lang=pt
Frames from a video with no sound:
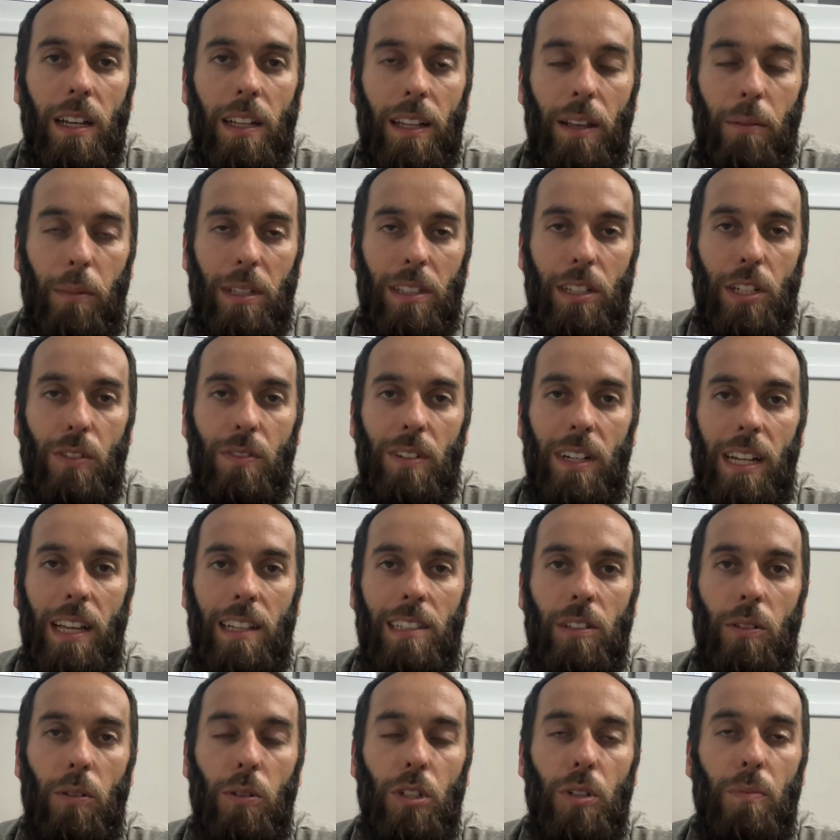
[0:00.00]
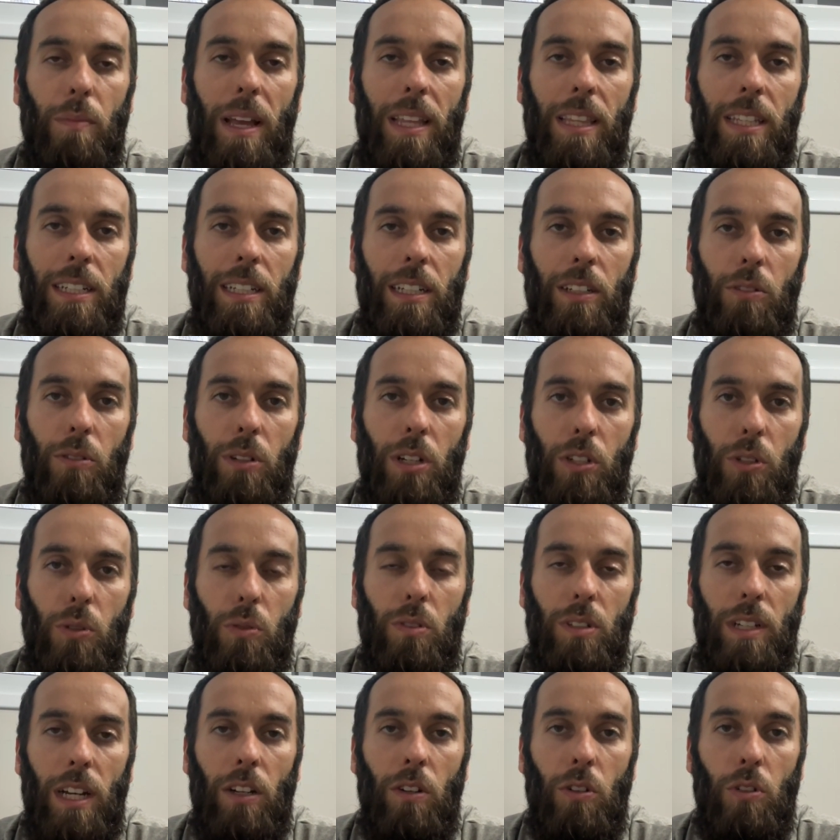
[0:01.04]
né, bastante variação altimétrica durante o
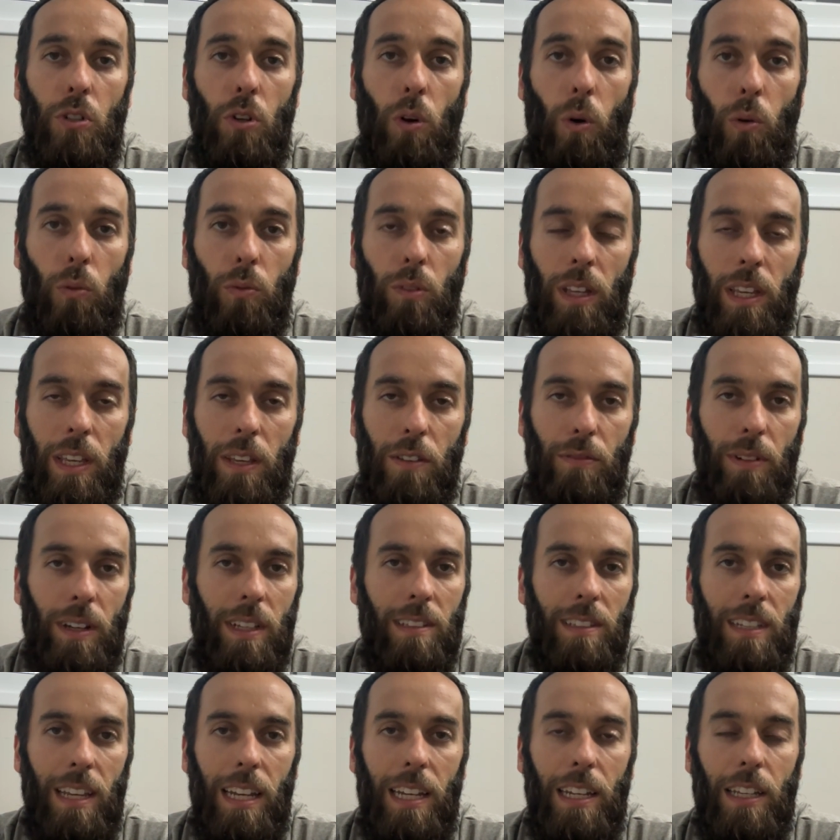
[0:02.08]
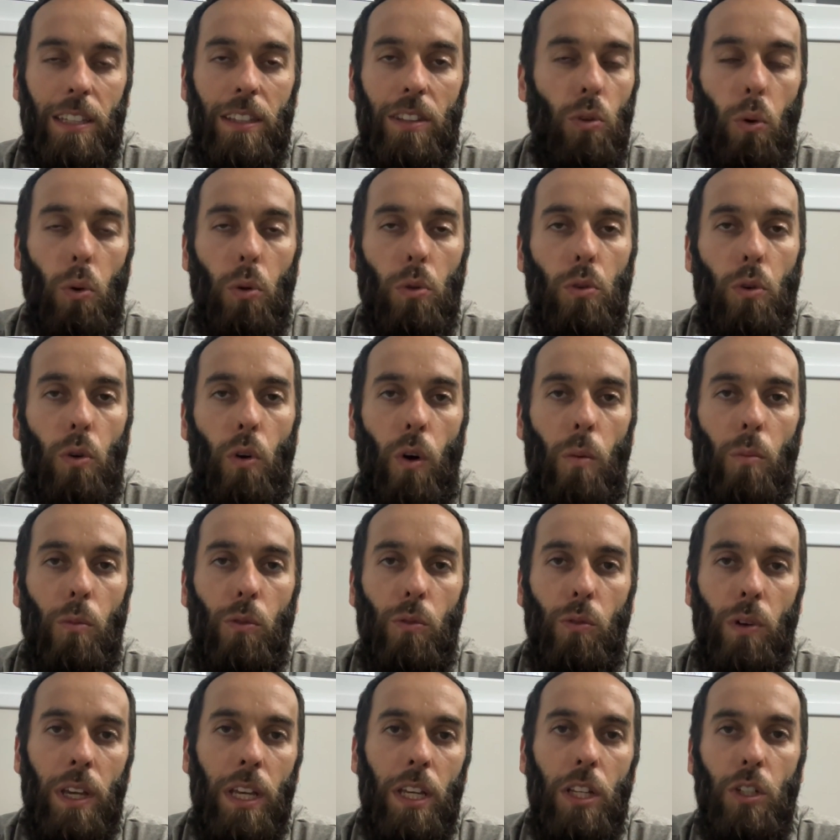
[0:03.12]
treino de ontem e fazer ele em todo como
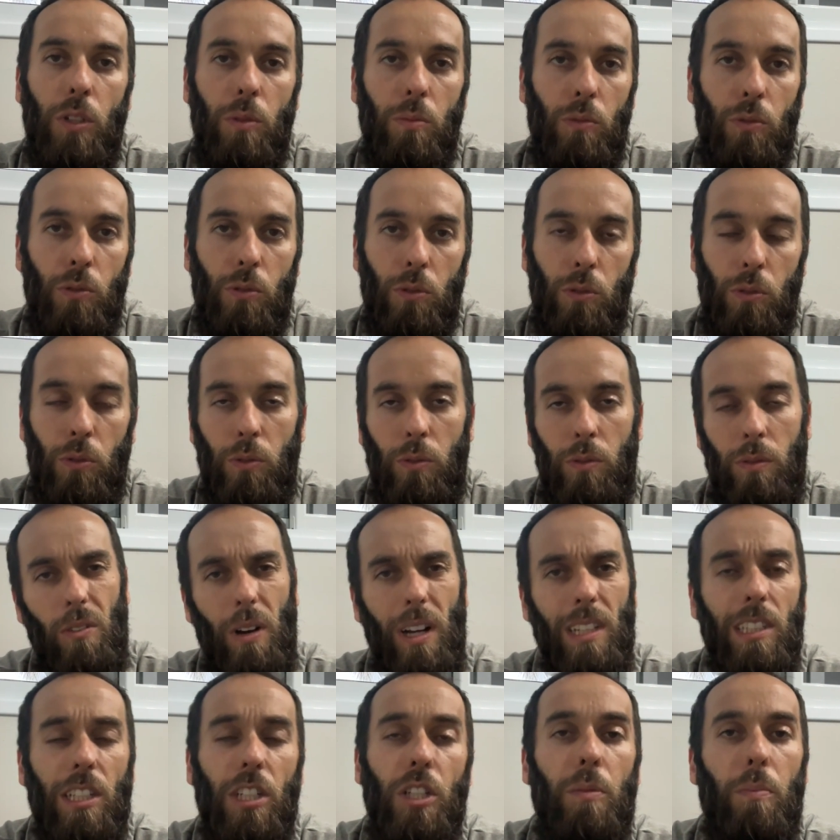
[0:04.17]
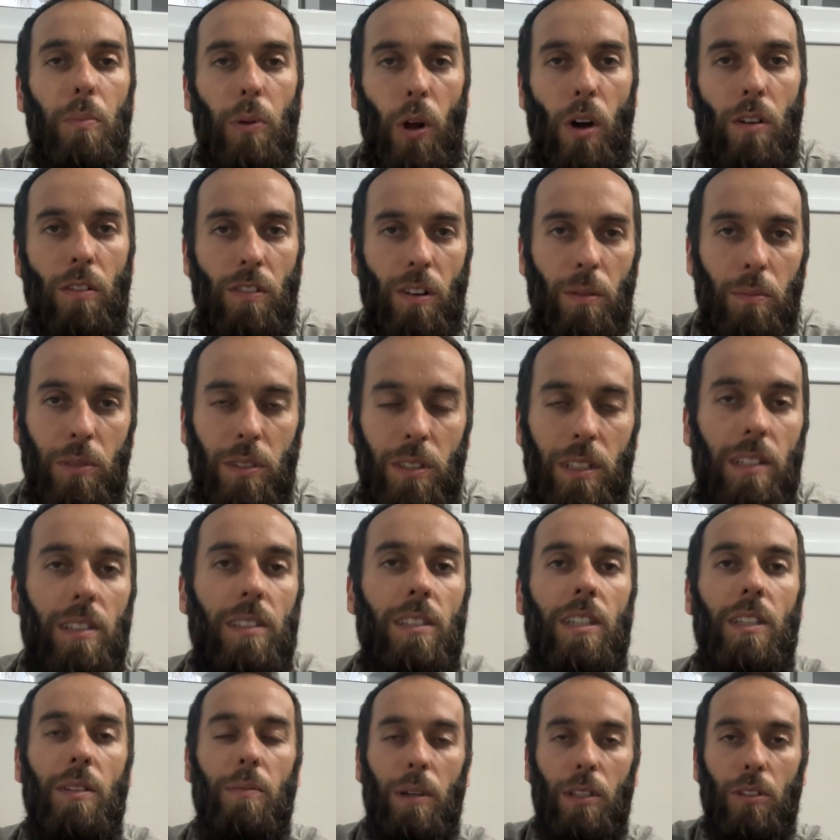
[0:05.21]
um ritmo quase que de prova, vamos dizer
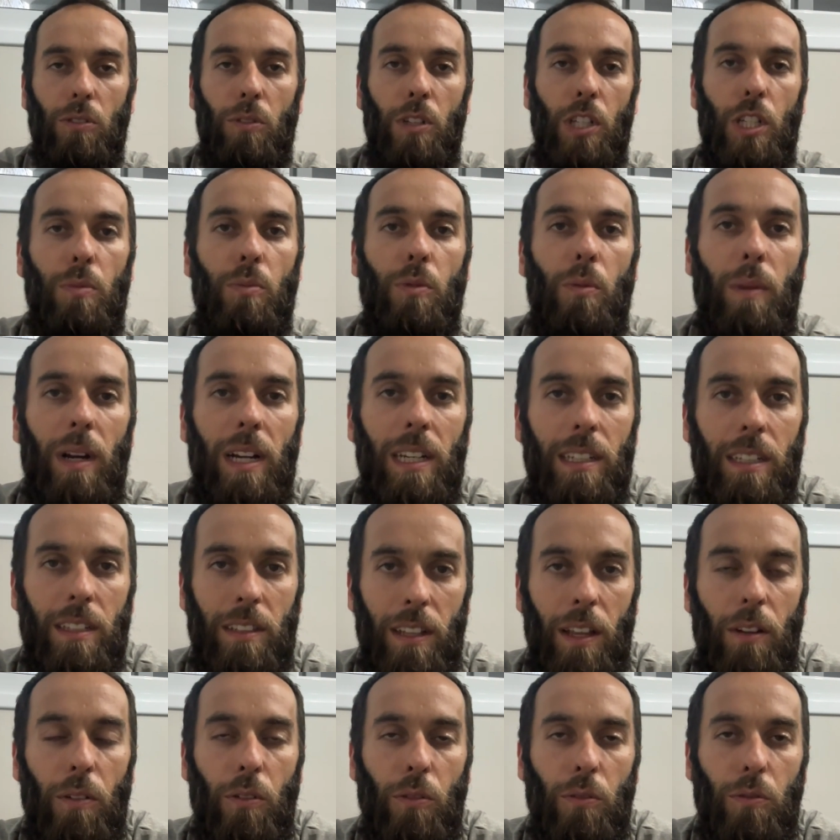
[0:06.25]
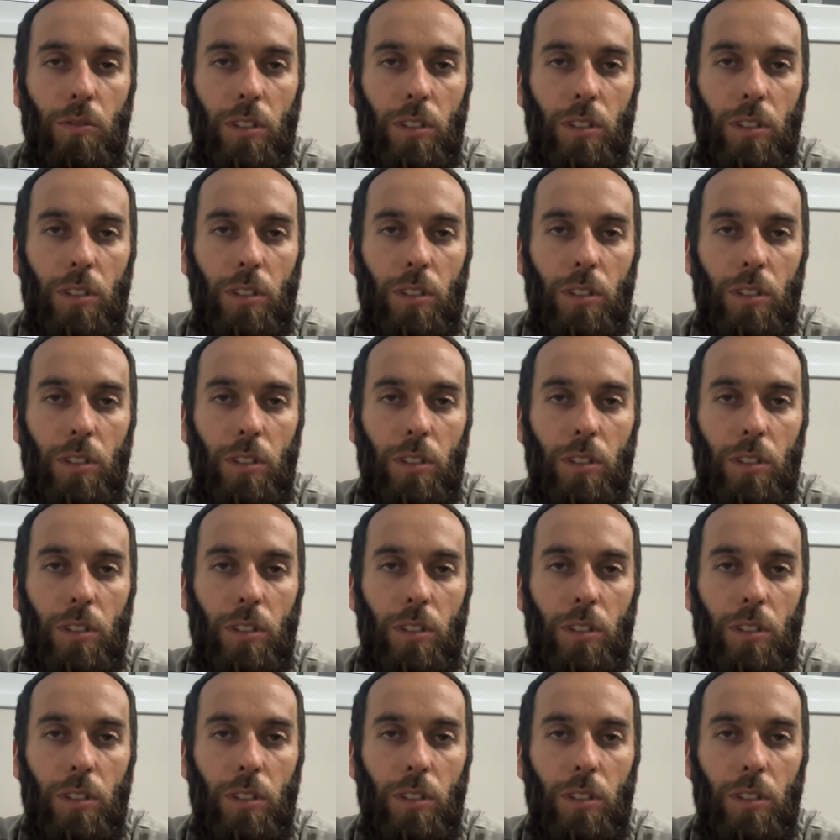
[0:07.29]
assim, mas um ritmo mais, né, um